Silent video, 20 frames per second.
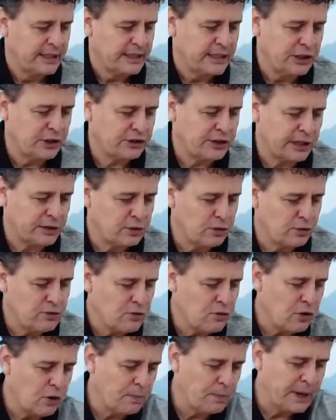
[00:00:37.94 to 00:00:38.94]
E eu já estou com
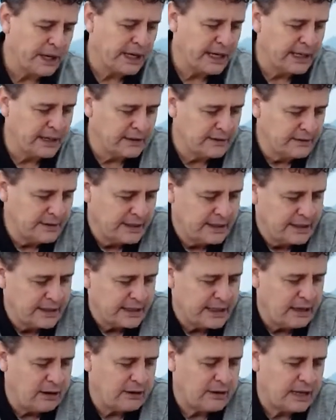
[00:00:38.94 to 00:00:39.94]
um companheiro
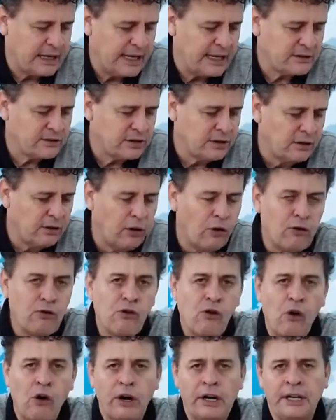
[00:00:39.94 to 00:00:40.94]
que é o Cledson
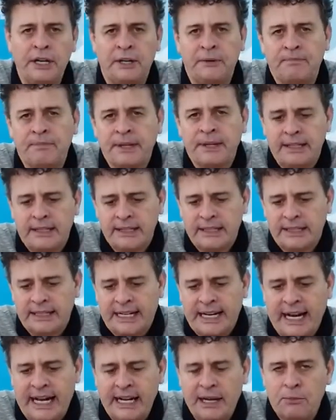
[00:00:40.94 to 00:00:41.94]
Ogoni.
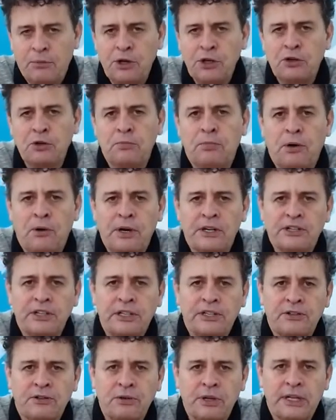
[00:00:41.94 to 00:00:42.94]
Cara, é muito bom a
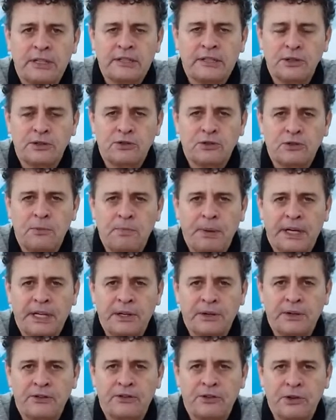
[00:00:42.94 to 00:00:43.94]
gente conhecer os
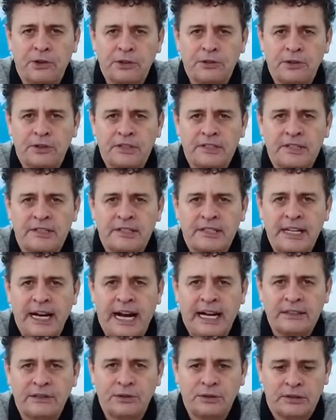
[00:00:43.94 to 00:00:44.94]
companheiros de outros
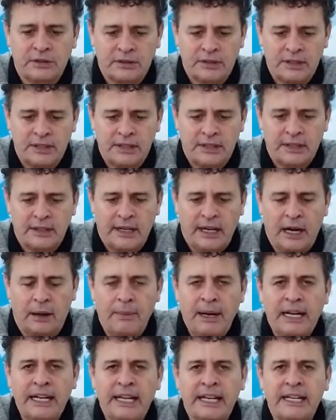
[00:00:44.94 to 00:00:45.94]
estados. É
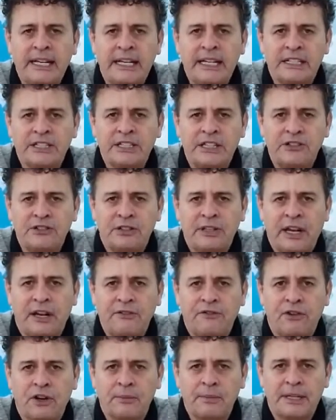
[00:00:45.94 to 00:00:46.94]
uma alegria a gente ter
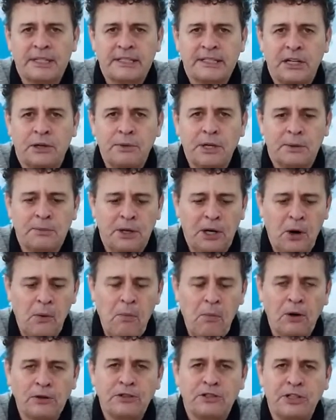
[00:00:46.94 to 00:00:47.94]
informação. Meu irmão,
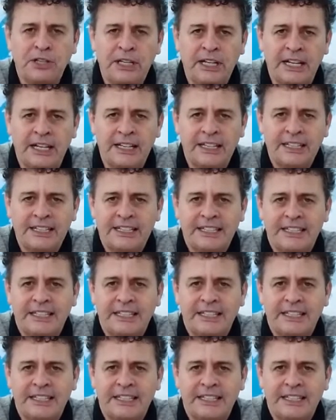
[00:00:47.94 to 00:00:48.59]
bom dia.